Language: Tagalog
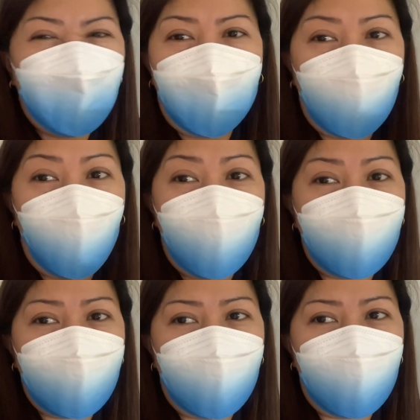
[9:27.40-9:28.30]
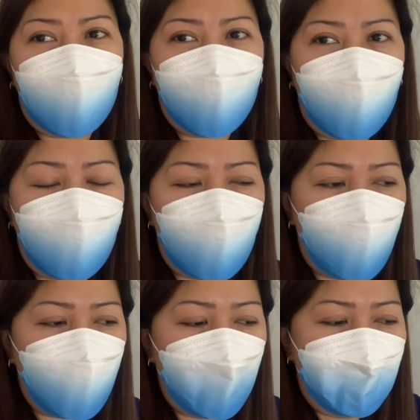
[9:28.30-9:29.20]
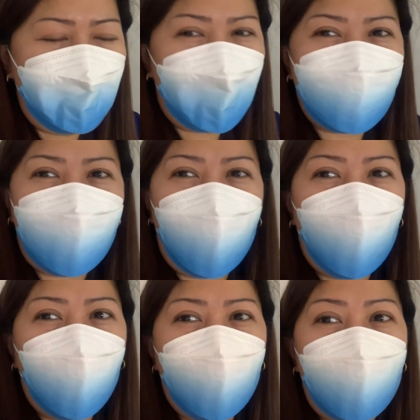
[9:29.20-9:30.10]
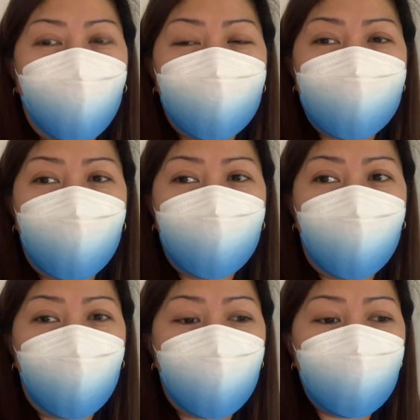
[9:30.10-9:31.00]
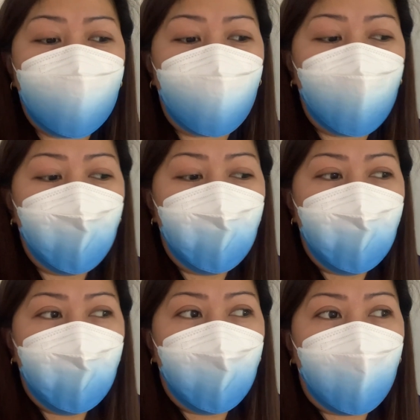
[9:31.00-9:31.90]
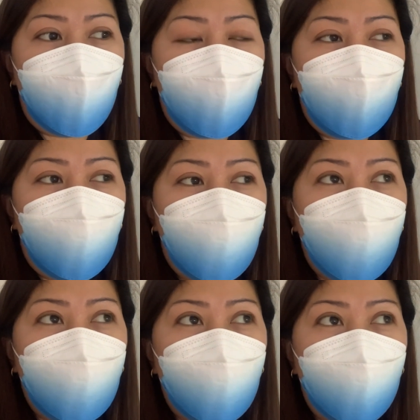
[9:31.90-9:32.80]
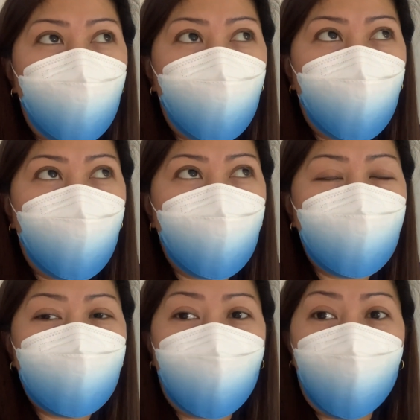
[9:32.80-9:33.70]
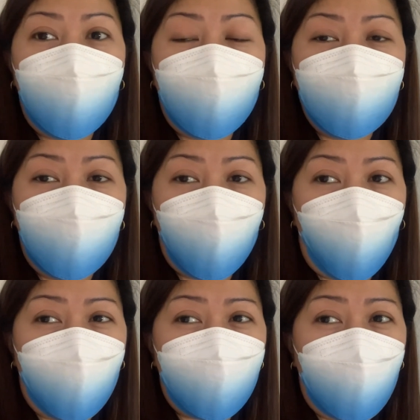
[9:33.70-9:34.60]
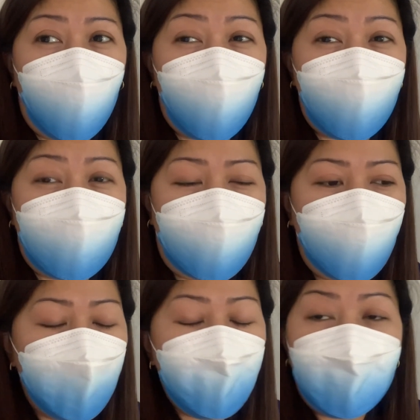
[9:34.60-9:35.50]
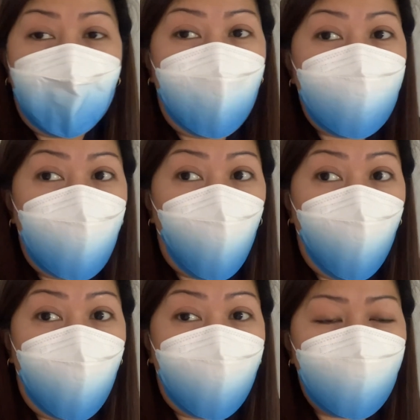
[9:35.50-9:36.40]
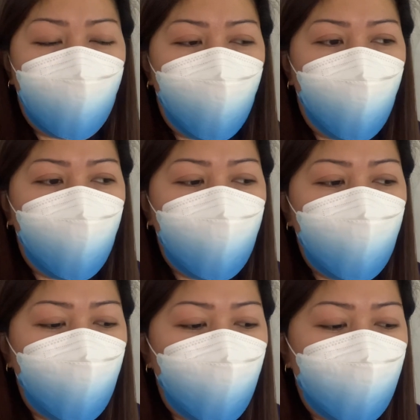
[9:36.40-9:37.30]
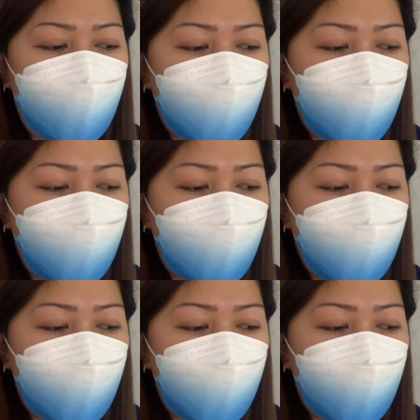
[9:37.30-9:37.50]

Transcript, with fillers: bago ka mag-dinner, mga ganun. Kasi ako, breakfast lang talaga. Kasi pag, pag uh, sa gabi mag magko-coffee ako or tea, hindi ako makakatulog. So,